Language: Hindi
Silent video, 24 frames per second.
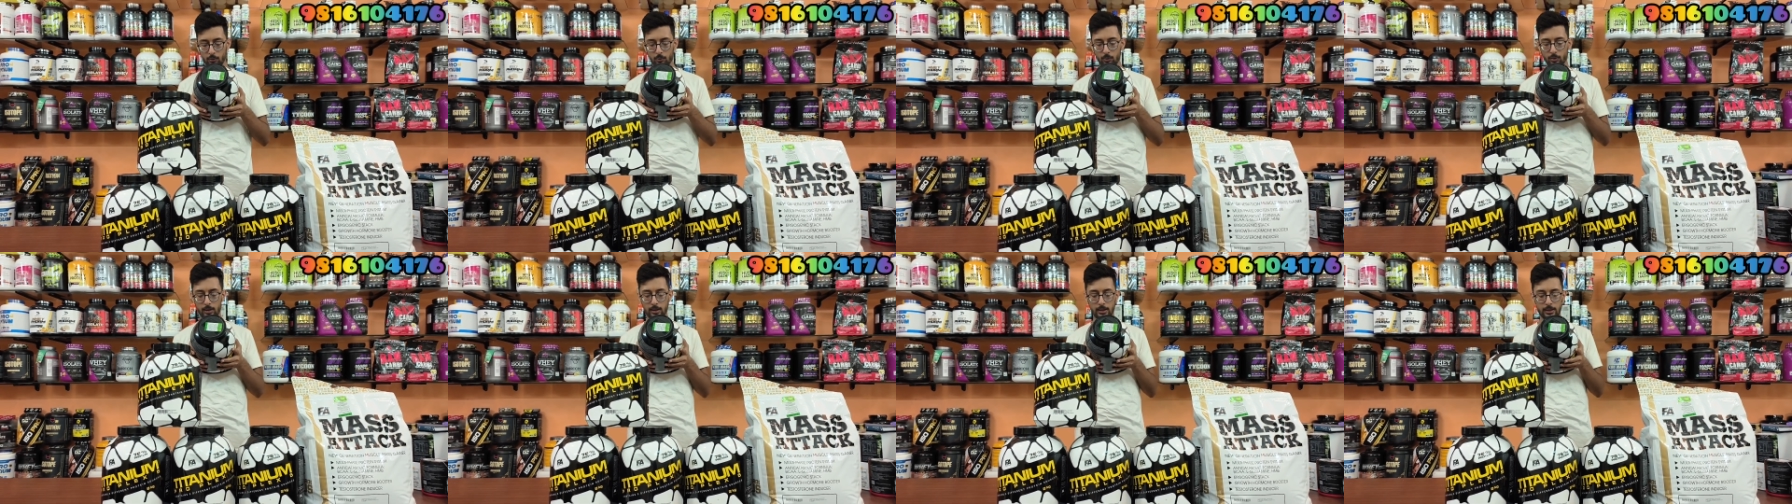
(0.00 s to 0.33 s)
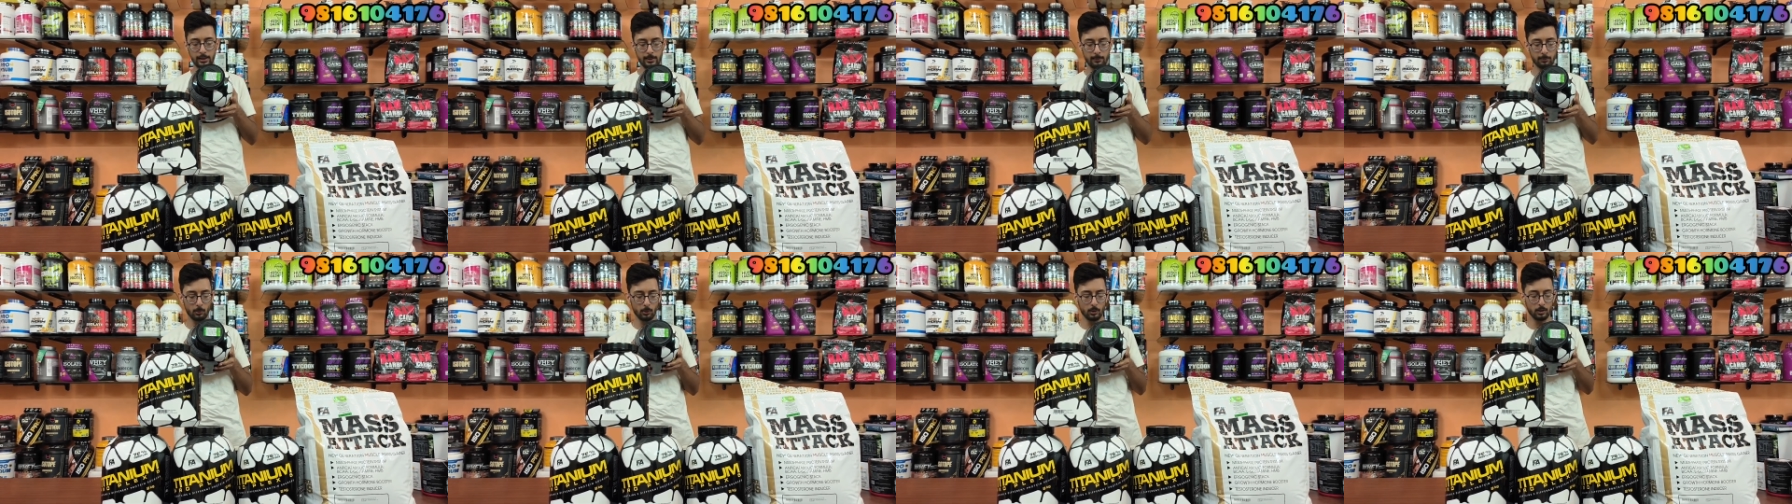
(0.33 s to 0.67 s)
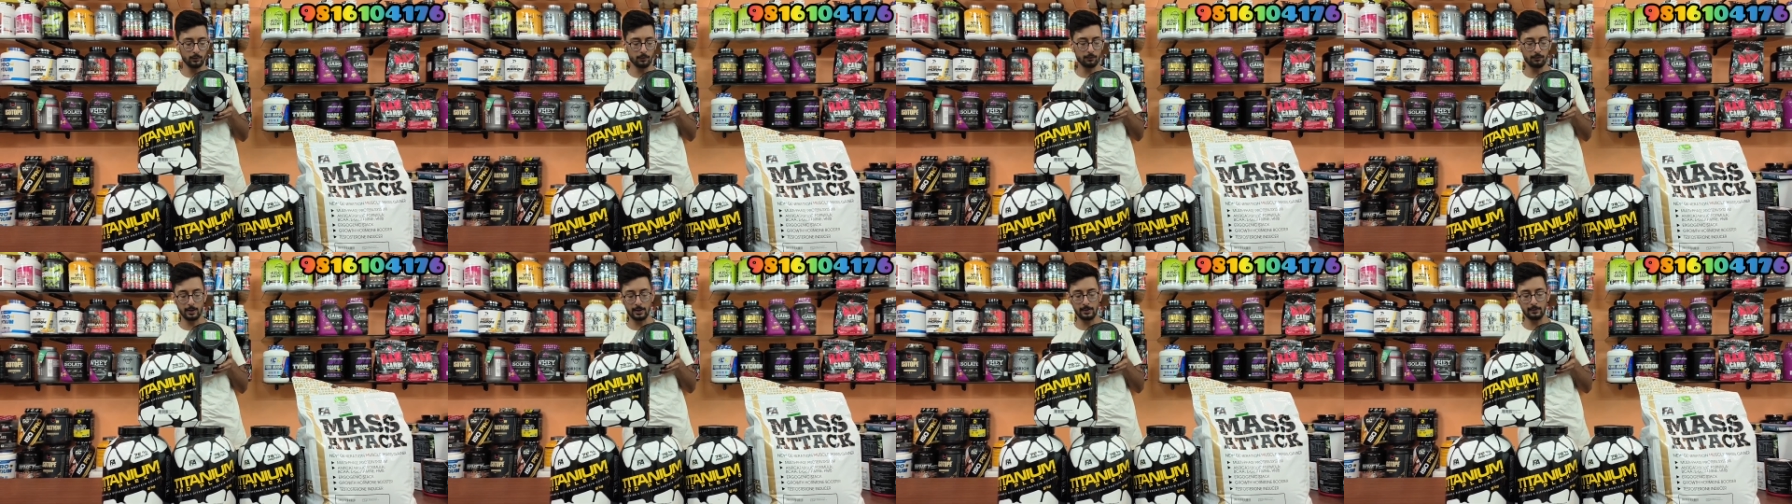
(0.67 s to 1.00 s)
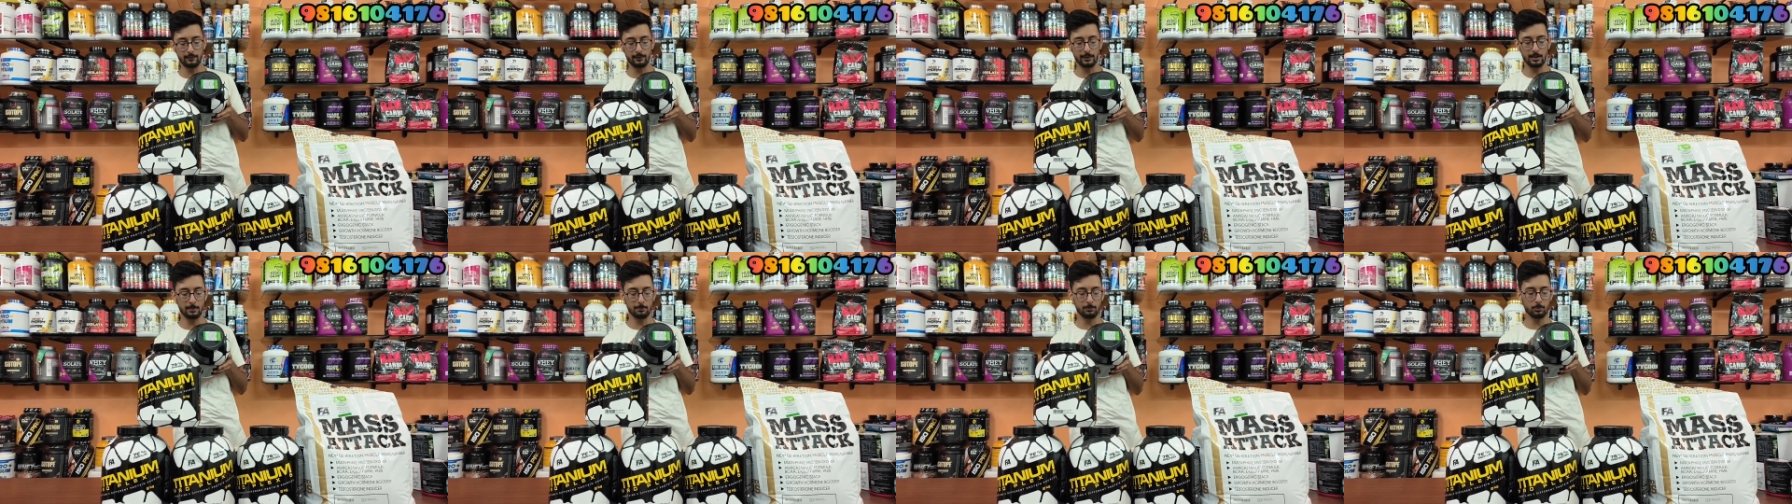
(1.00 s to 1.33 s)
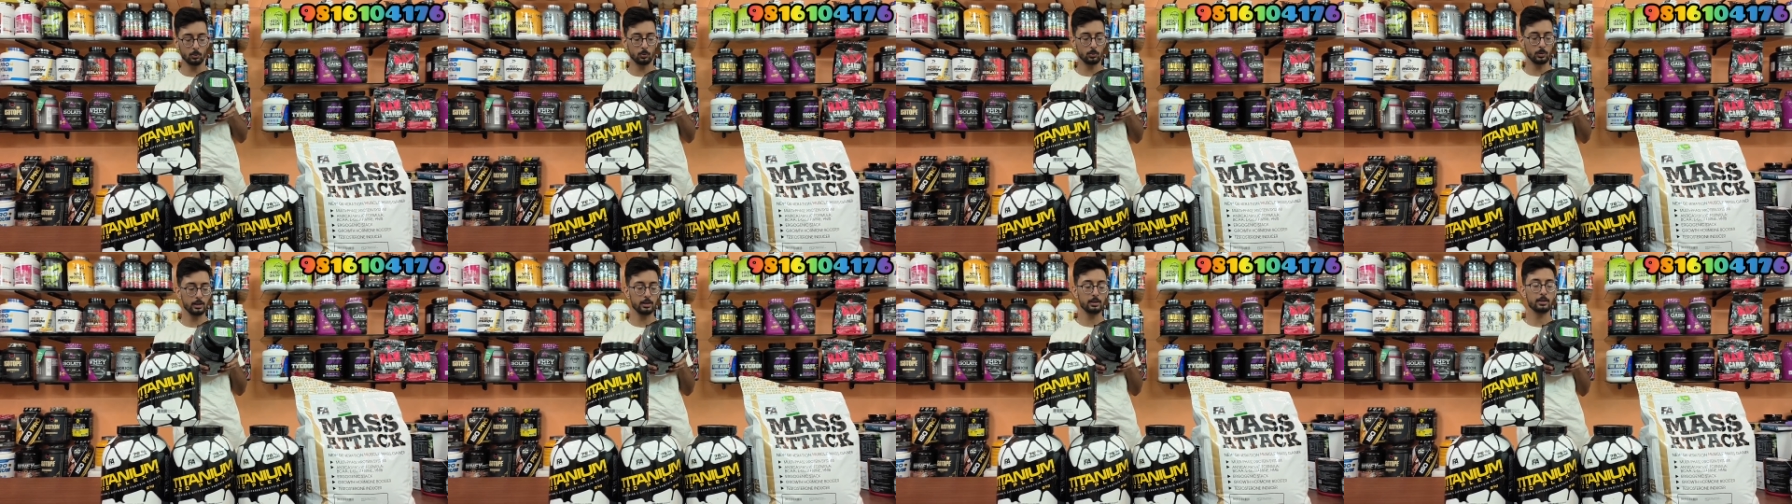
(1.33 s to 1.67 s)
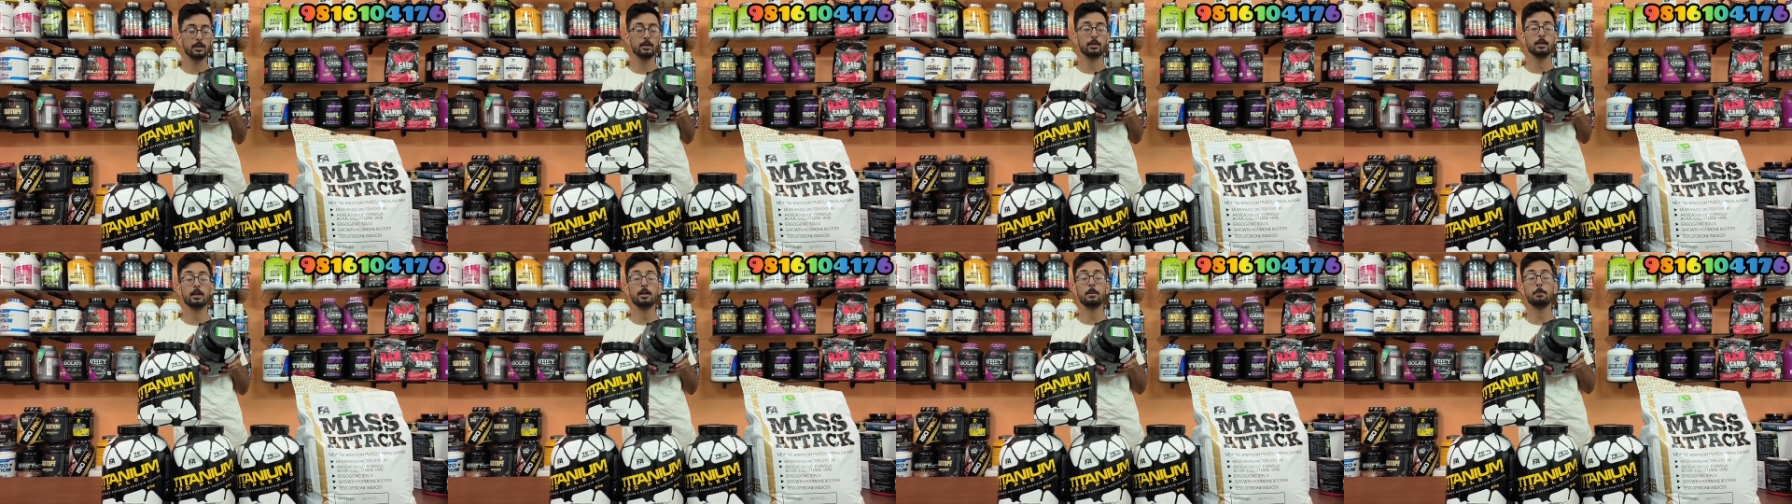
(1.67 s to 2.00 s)
20.5 ग्राम प्रोटीन
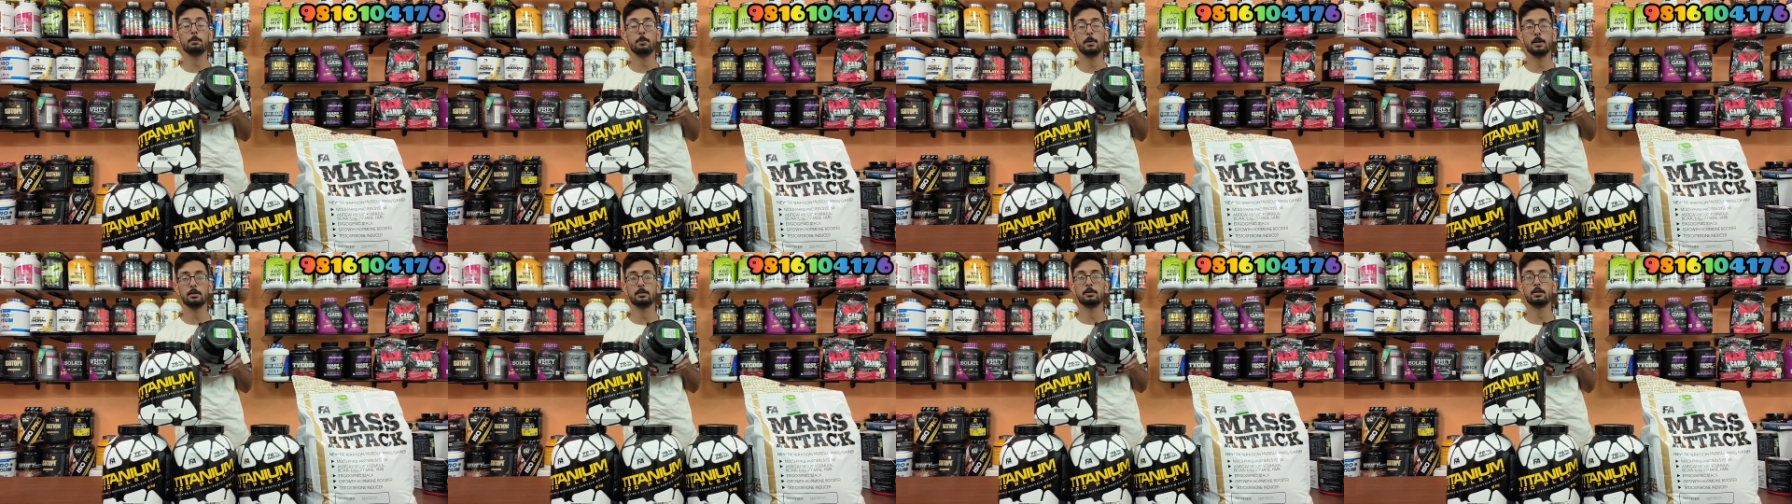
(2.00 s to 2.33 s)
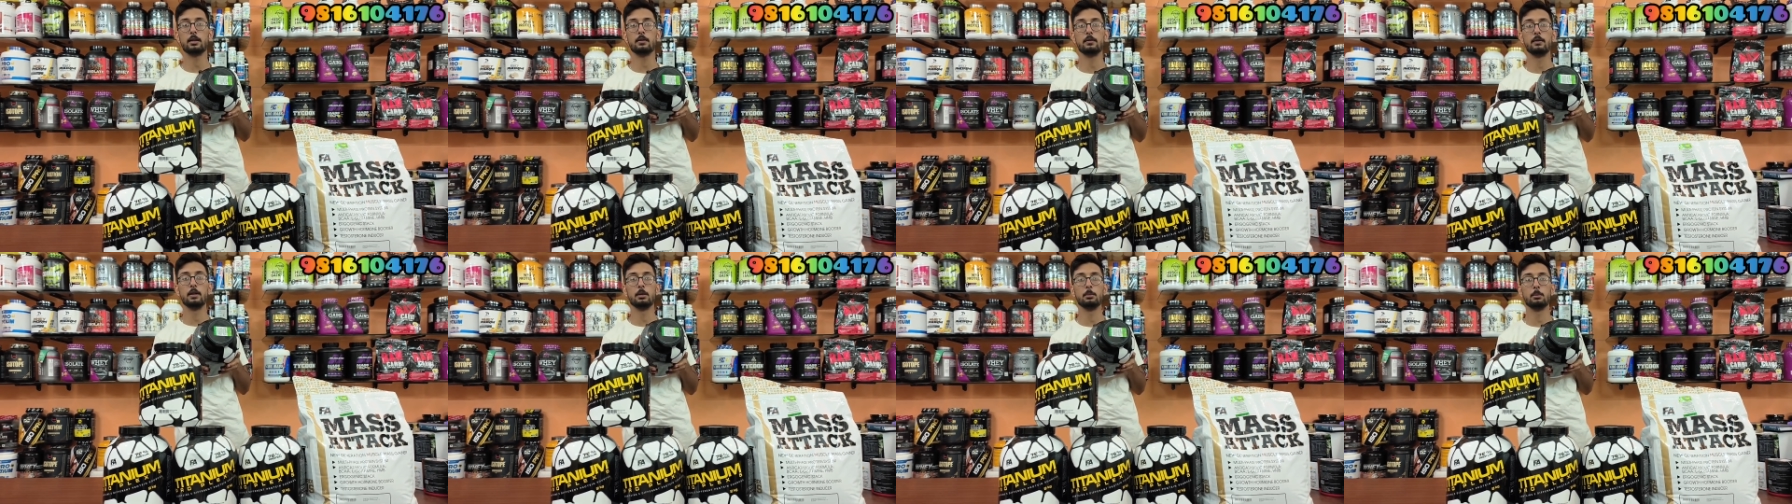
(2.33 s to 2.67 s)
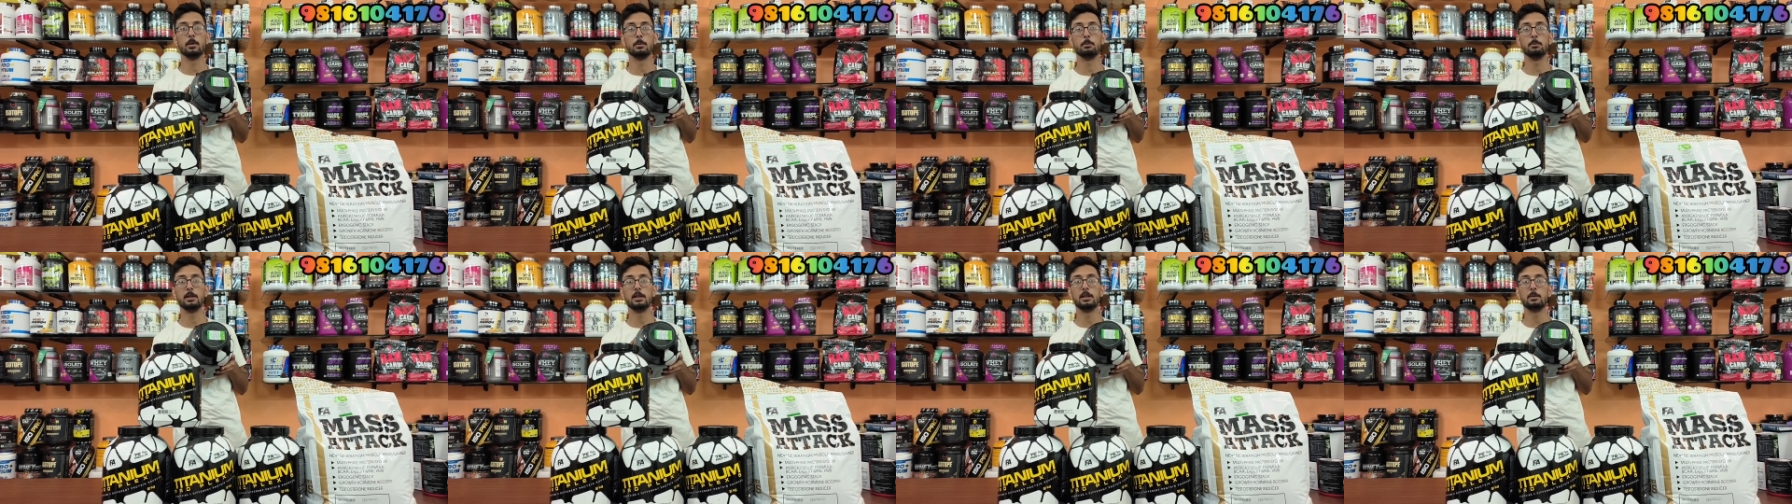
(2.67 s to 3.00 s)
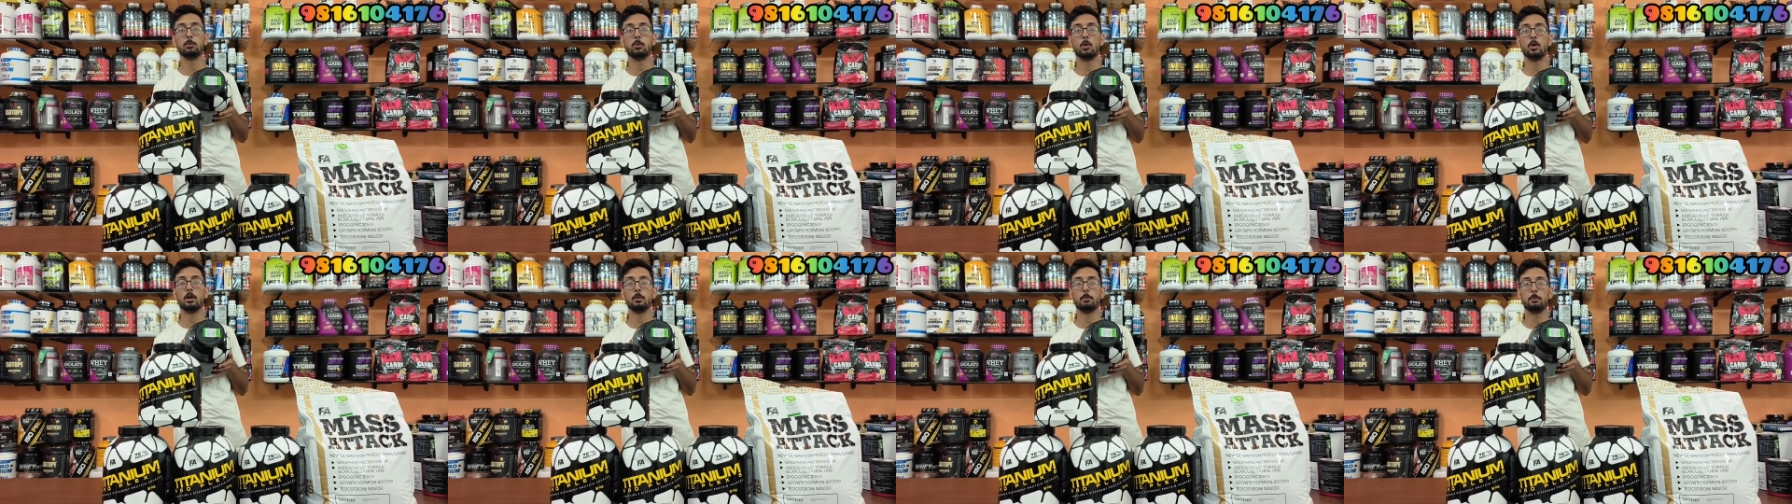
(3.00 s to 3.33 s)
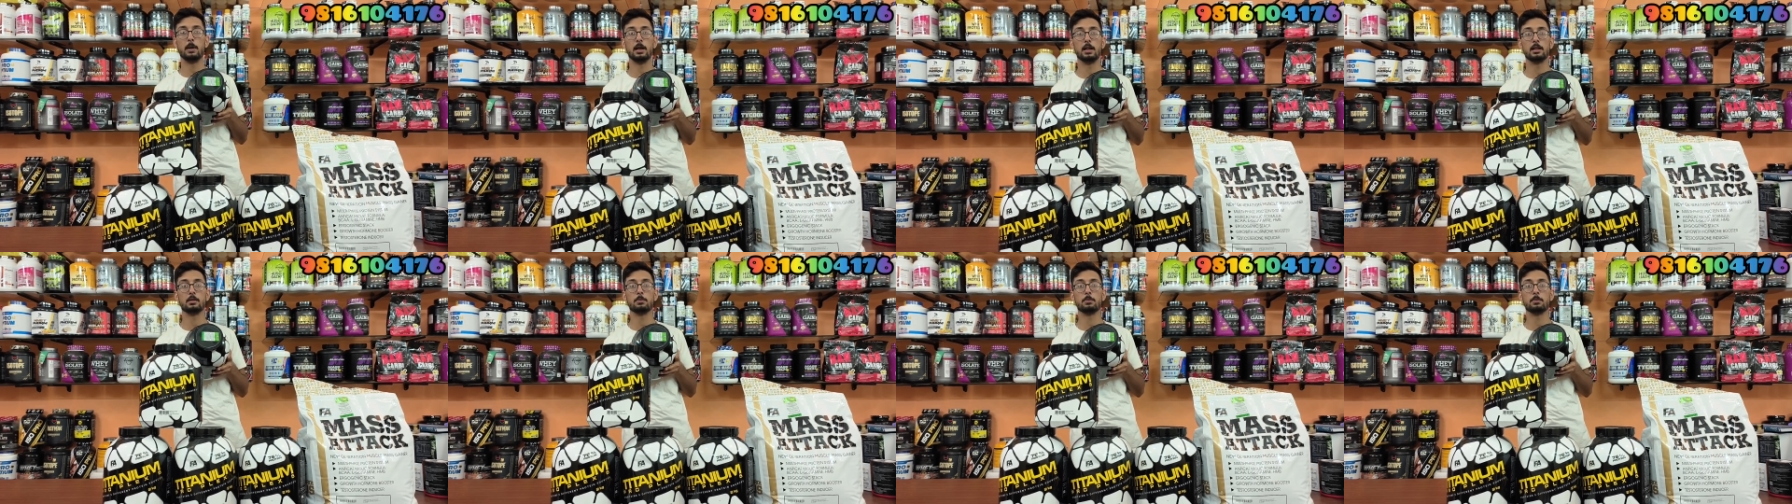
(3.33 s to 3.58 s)
देता है पर सर्विंग में 20.5